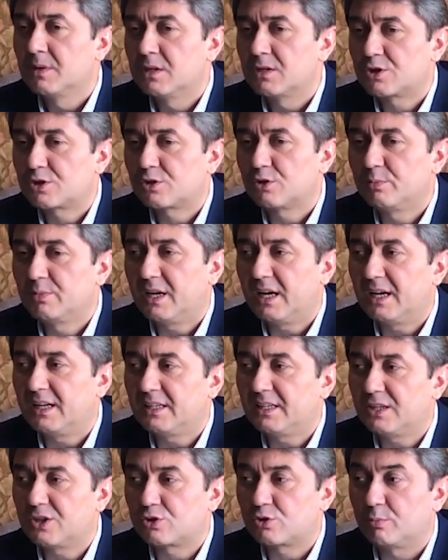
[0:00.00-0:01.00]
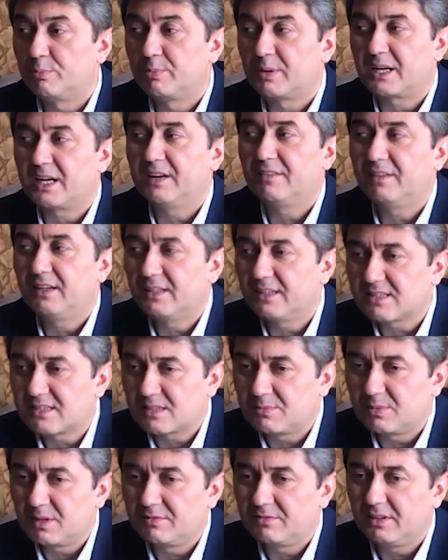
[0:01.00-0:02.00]
чтобы они еще правильно
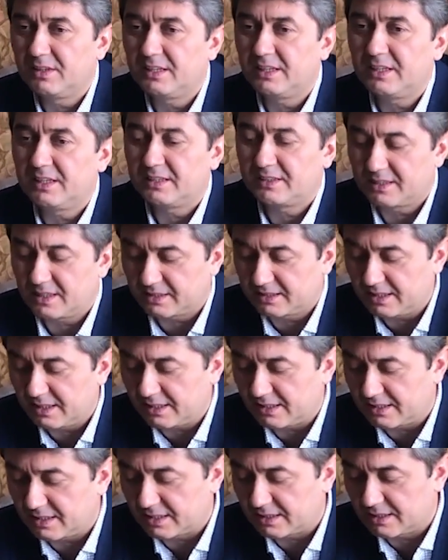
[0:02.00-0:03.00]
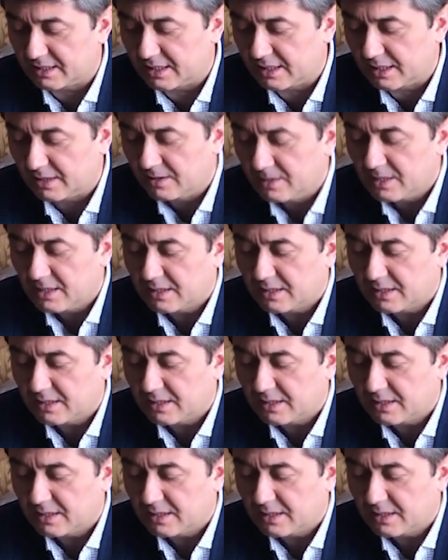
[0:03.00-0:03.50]
себя вели и так далее, и так далее.